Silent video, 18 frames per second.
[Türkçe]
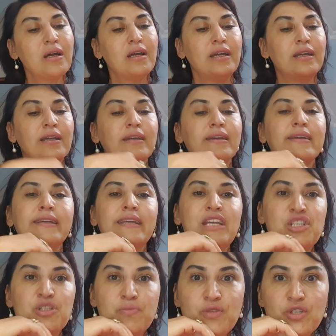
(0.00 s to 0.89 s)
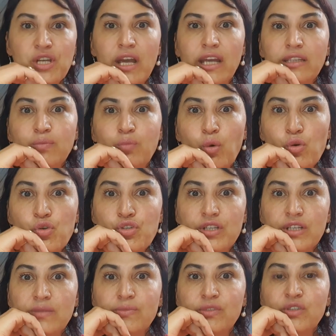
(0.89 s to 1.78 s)
e, geçmişe ait
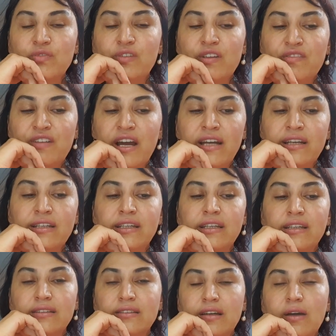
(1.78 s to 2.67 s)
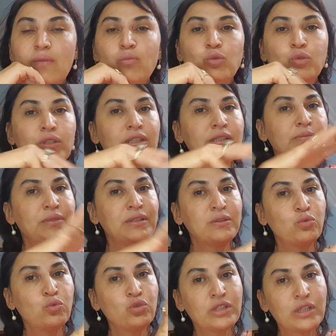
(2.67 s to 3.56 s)
borçlarımız ve vergi ya da bunları bir
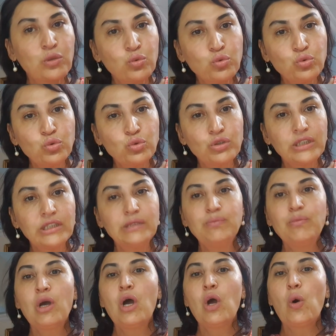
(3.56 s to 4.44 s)
düzene oturtalım.